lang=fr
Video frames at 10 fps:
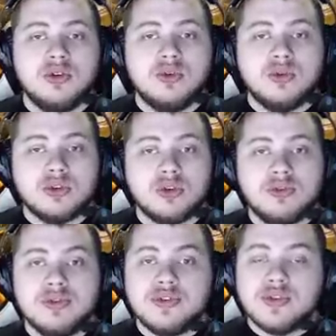Donc, le
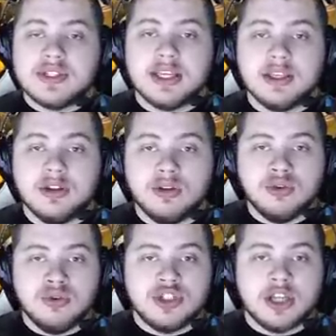full succès
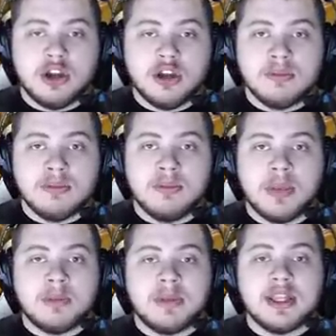du chaleuil
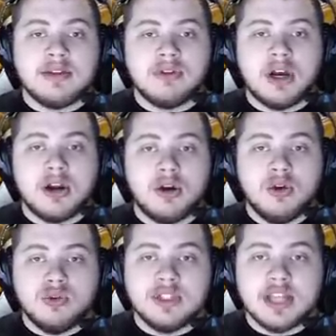permet d'avoir
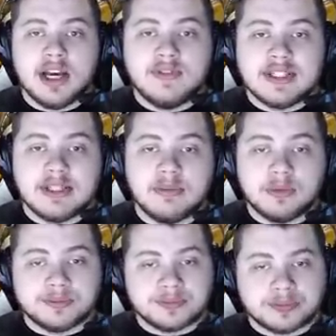le cougnard facilement.